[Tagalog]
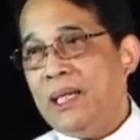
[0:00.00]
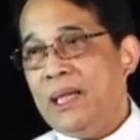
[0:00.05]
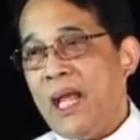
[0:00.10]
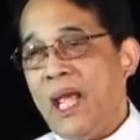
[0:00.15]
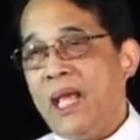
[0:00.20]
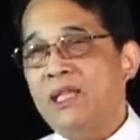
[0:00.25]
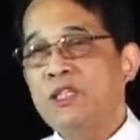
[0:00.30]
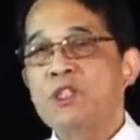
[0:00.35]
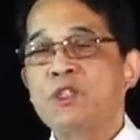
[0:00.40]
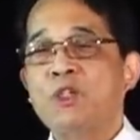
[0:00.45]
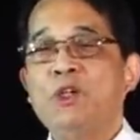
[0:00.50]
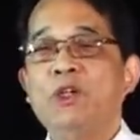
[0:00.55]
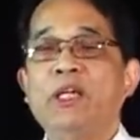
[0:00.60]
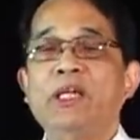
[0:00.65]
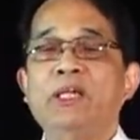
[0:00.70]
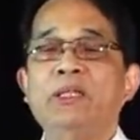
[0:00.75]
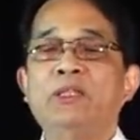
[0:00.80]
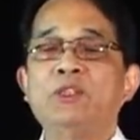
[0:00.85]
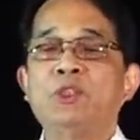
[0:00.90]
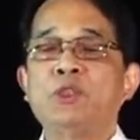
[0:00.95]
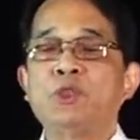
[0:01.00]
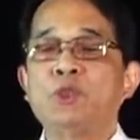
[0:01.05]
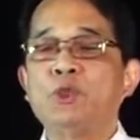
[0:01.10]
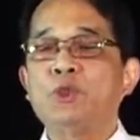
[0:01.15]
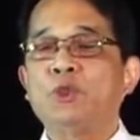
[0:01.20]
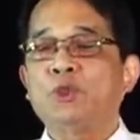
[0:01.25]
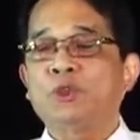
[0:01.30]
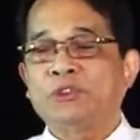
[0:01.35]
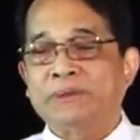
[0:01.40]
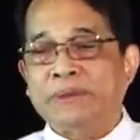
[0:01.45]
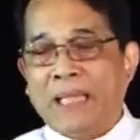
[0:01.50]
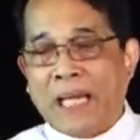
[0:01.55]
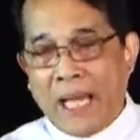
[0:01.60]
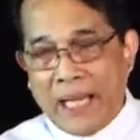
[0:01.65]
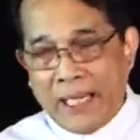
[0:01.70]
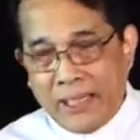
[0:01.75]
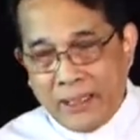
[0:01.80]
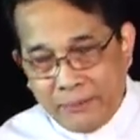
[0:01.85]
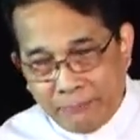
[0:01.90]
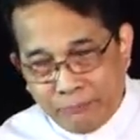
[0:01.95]
And so it took
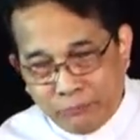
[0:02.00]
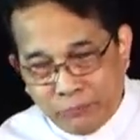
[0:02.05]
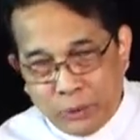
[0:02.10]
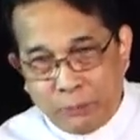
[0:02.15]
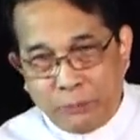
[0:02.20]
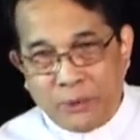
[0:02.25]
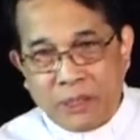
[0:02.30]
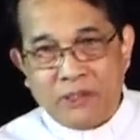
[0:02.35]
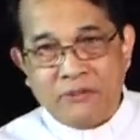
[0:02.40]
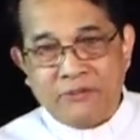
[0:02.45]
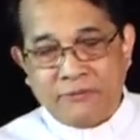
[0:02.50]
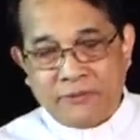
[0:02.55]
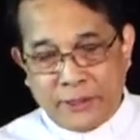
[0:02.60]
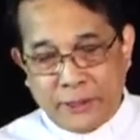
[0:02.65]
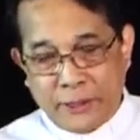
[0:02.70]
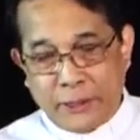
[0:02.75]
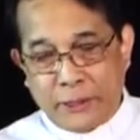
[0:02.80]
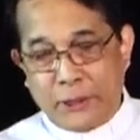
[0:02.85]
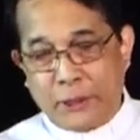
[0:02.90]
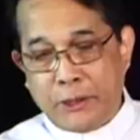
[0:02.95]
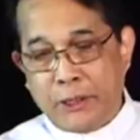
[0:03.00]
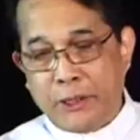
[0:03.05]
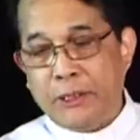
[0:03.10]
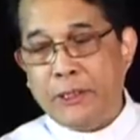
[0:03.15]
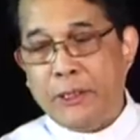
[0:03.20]
time to prepare